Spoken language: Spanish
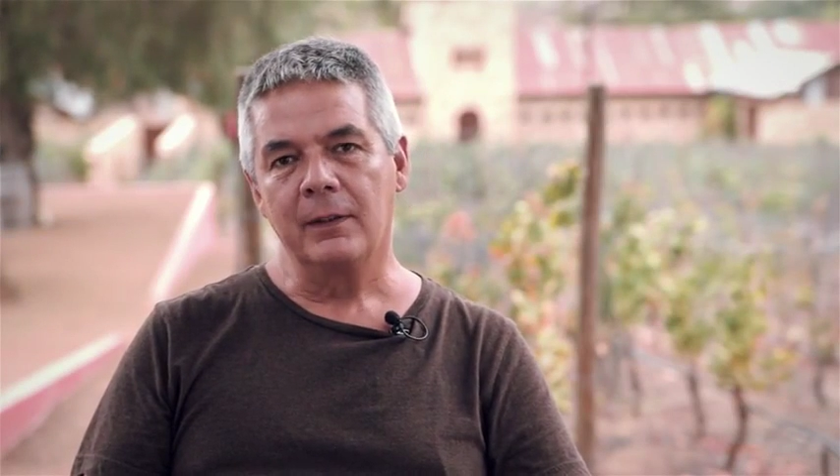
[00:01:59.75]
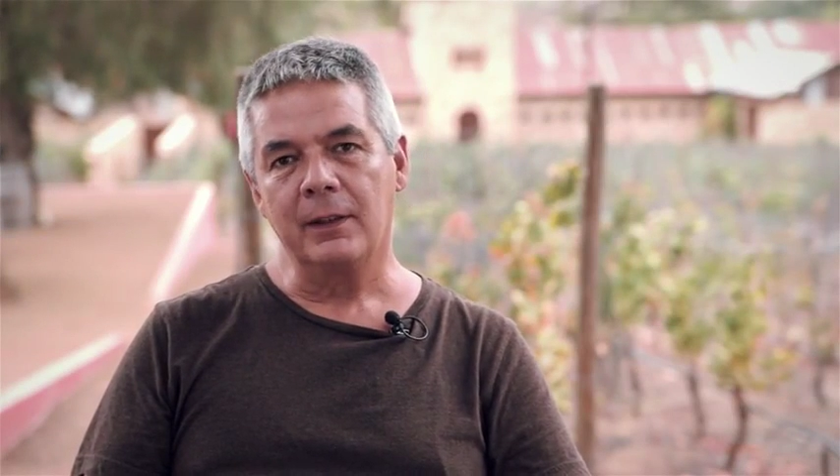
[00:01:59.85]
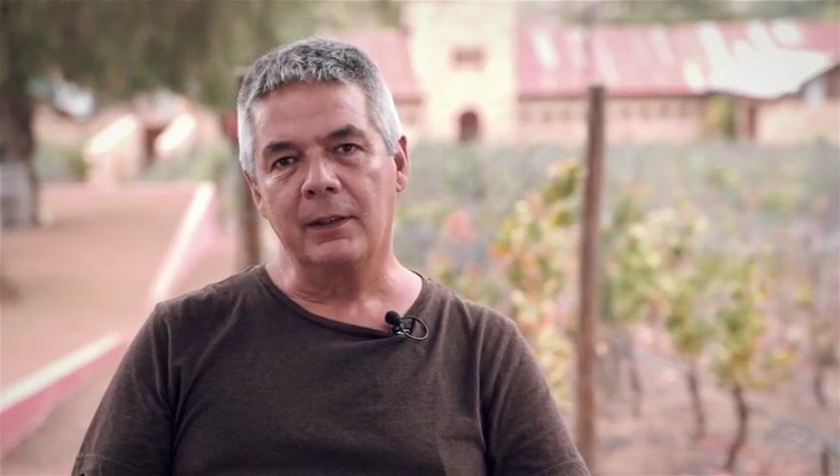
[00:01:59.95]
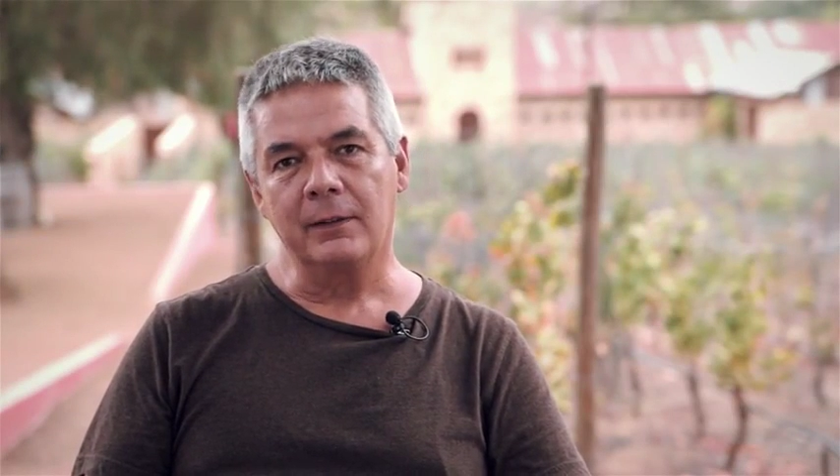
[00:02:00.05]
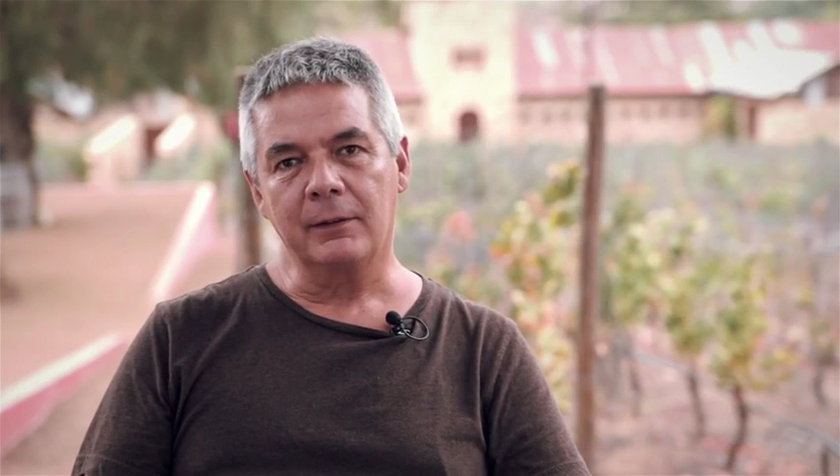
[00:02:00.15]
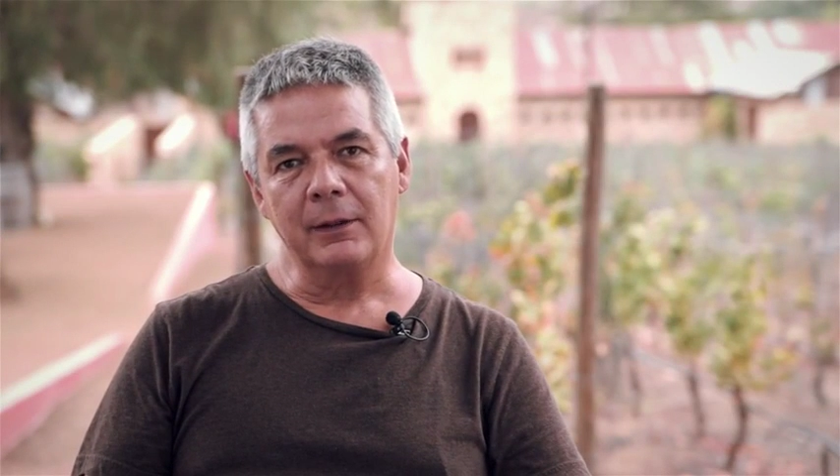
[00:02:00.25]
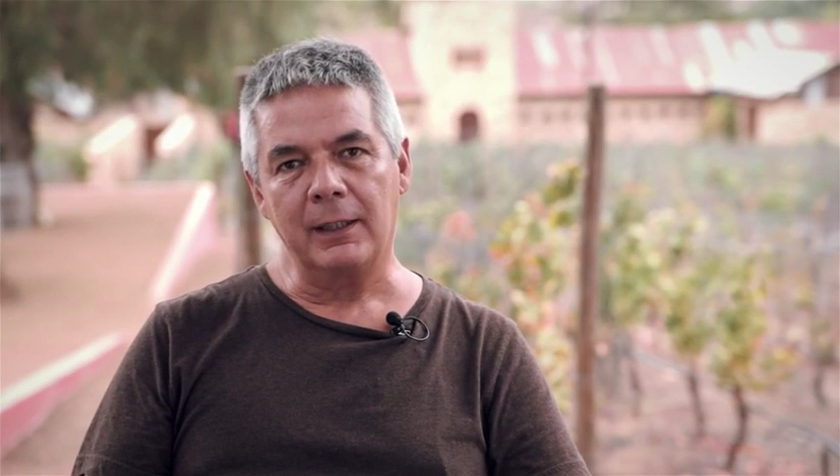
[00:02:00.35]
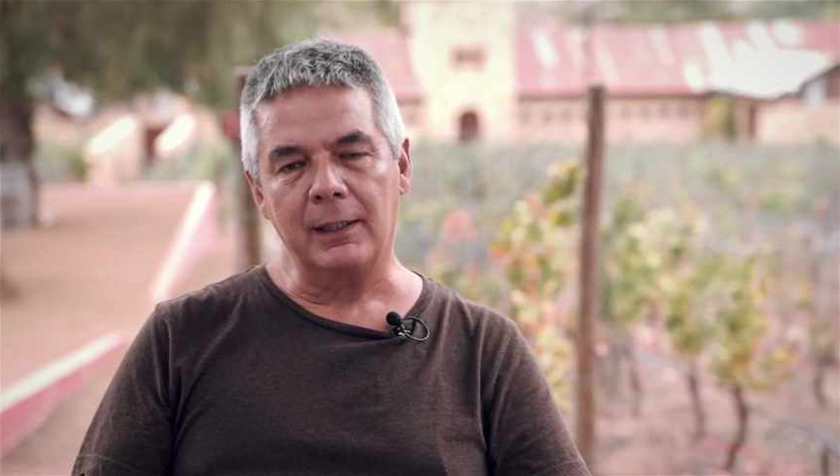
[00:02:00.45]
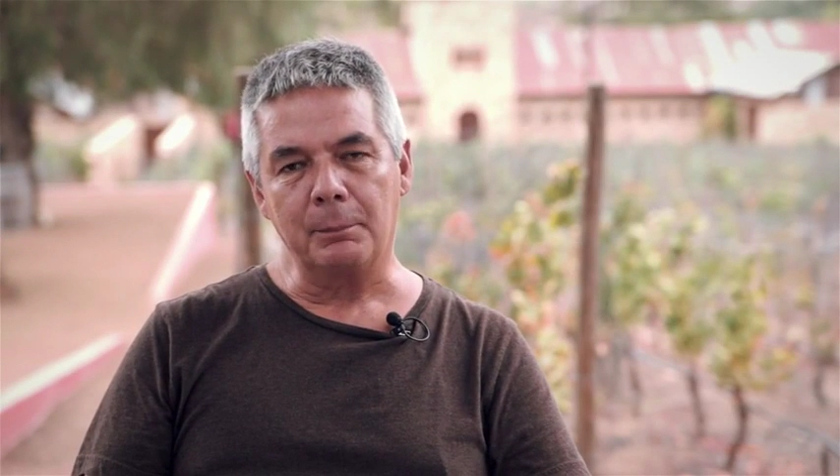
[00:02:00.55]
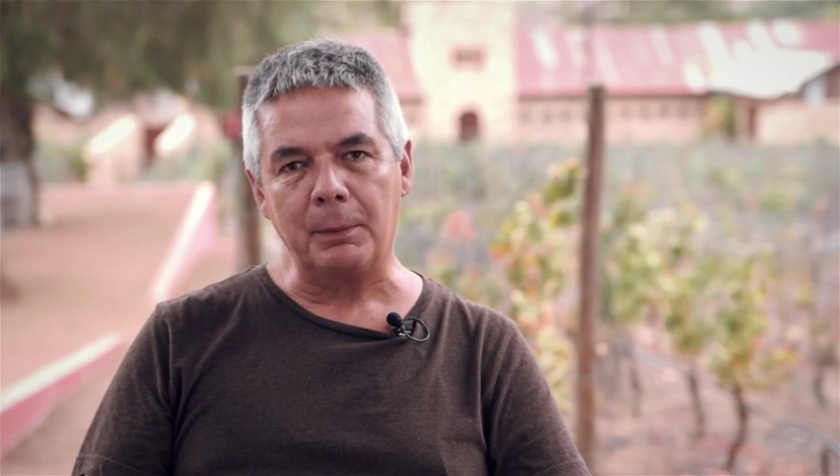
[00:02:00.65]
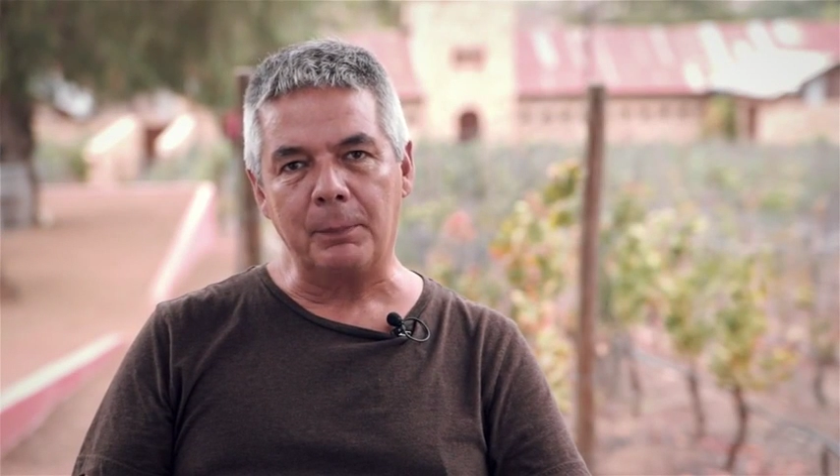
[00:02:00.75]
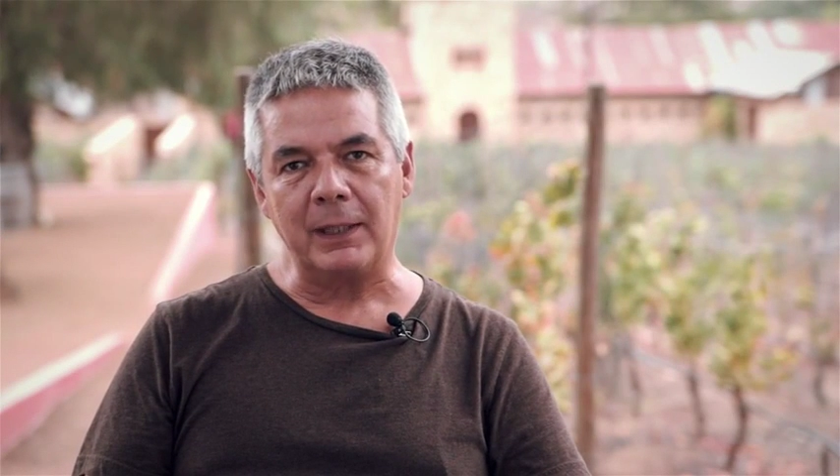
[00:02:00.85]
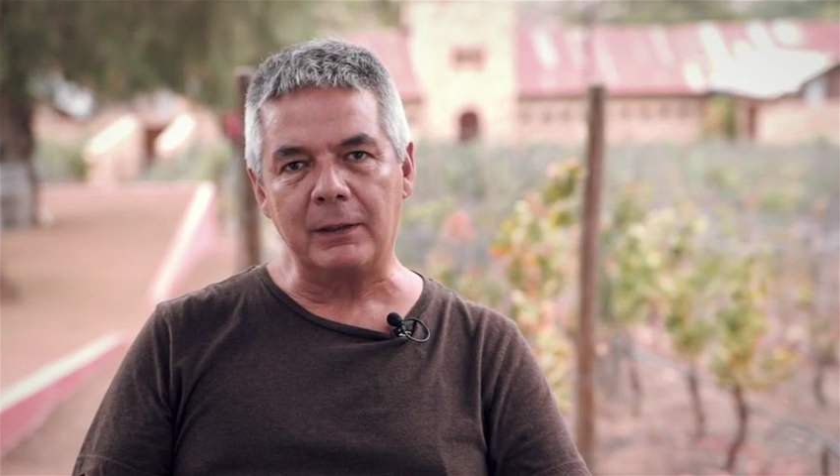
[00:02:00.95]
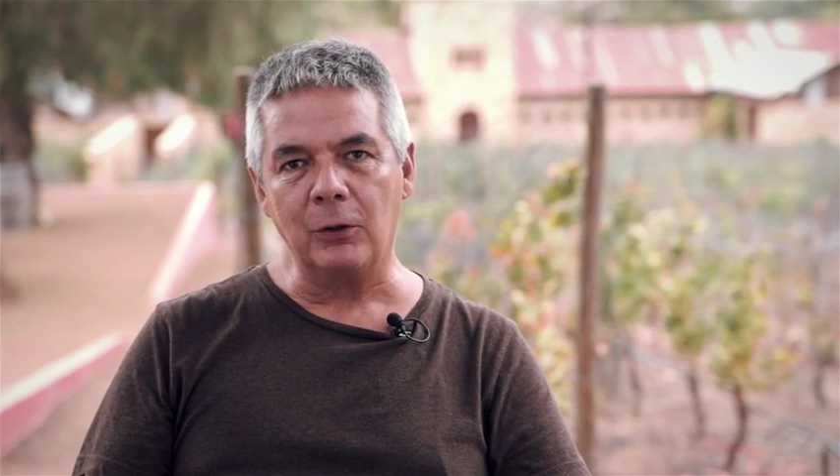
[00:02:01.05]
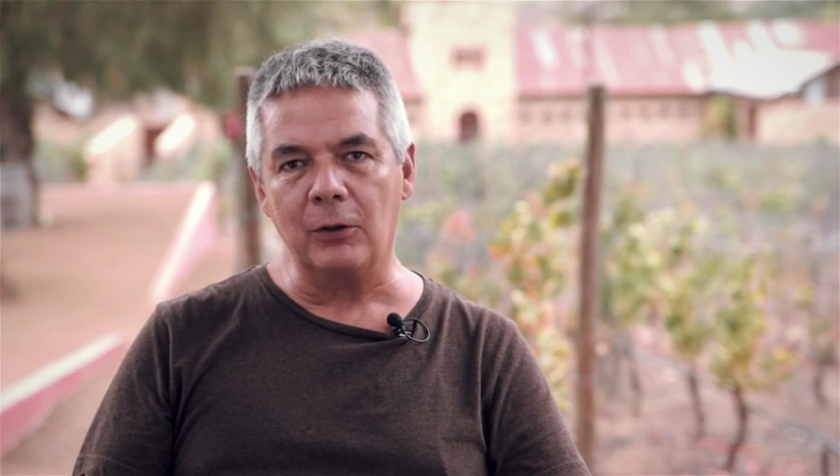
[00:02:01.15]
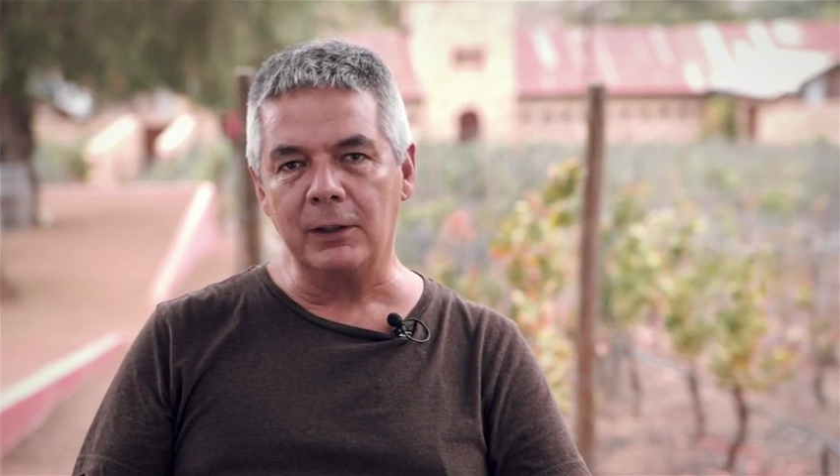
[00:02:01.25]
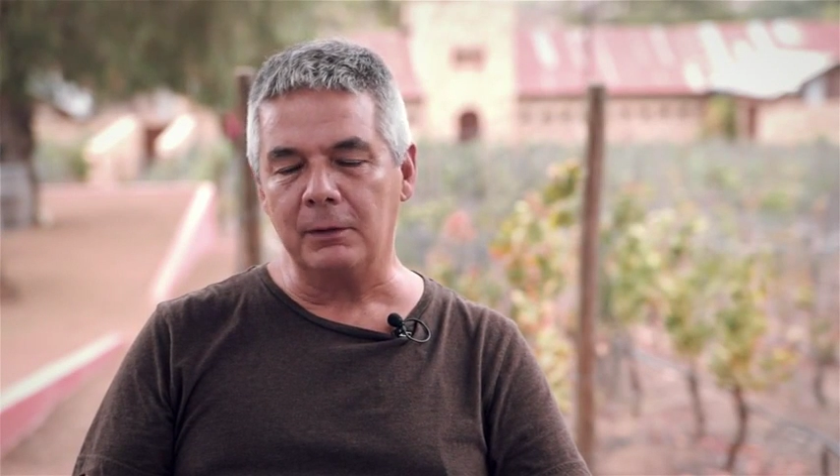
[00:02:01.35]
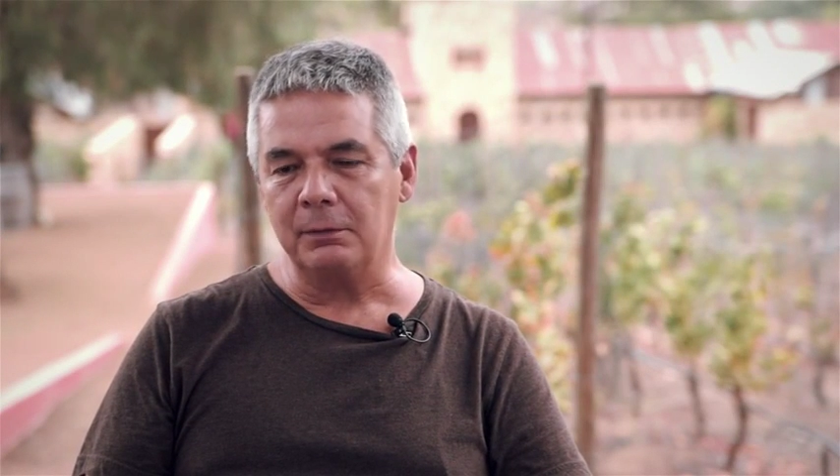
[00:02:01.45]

en, en, la preparatoria,